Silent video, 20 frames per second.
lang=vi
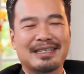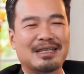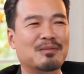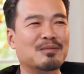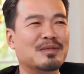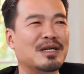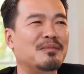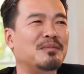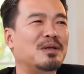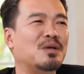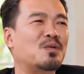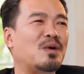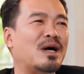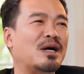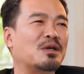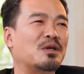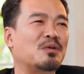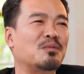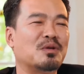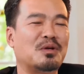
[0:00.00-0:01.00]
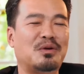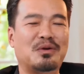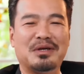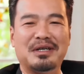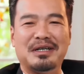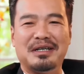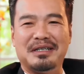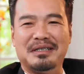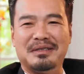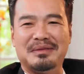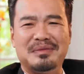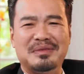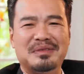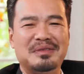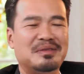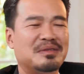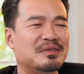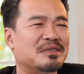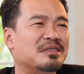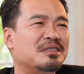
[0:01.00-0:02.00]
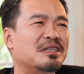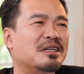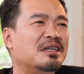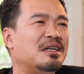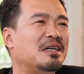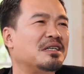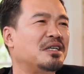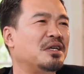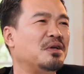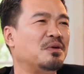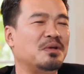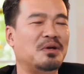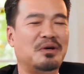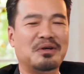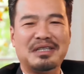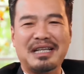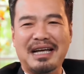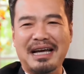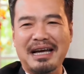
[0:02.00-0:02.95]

công ty minh quang của chúng tôi ờ, rất là nhiều đối